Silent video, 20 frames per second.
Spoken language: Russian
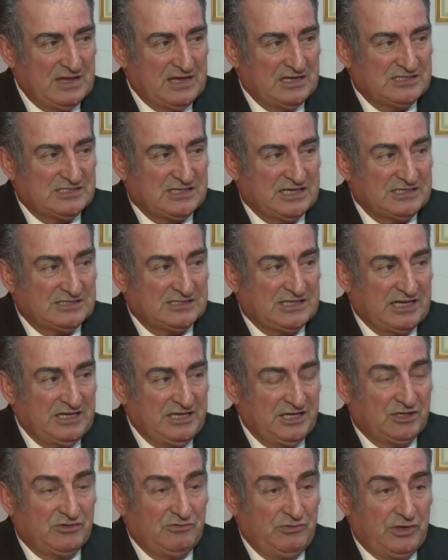
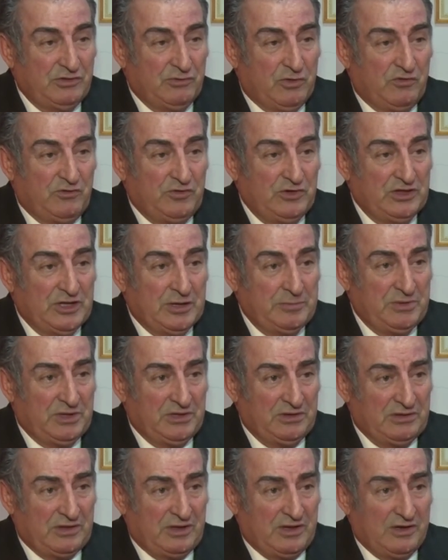состоит в его
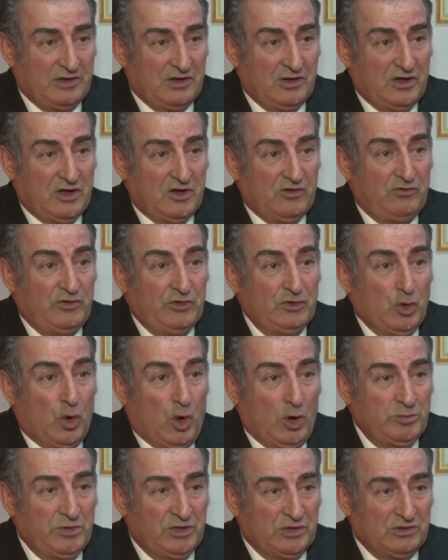феномене.
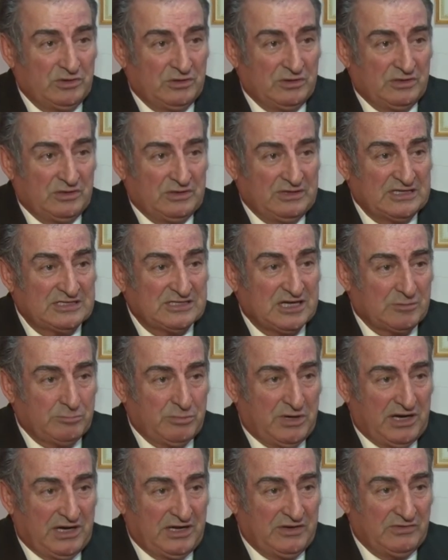Феномен
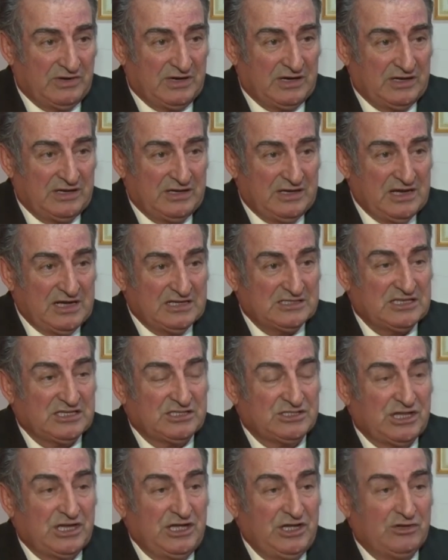Назарбаева
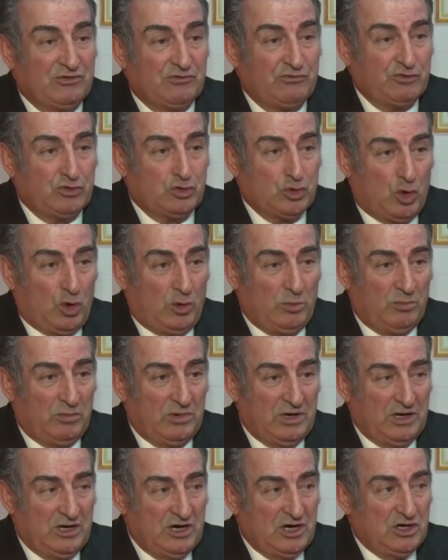состоит в том,
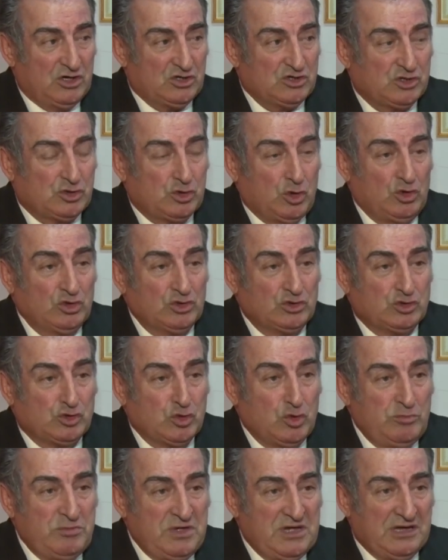что он
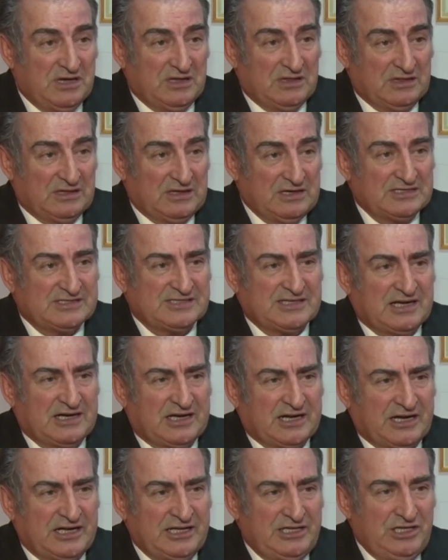сумел
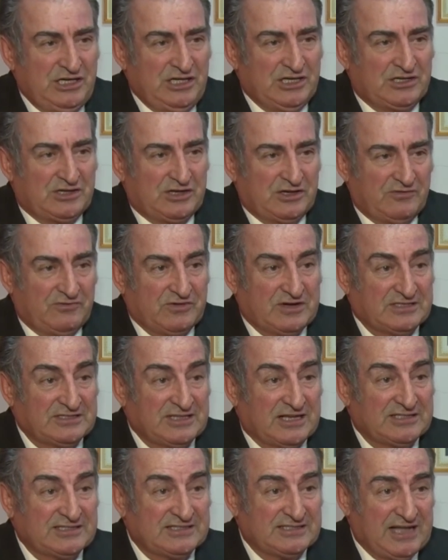сохранить в
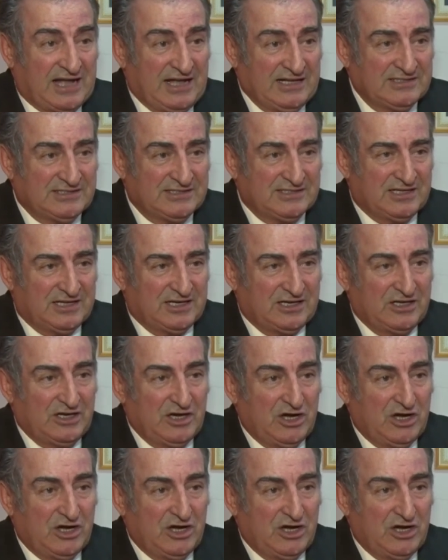казахстанцах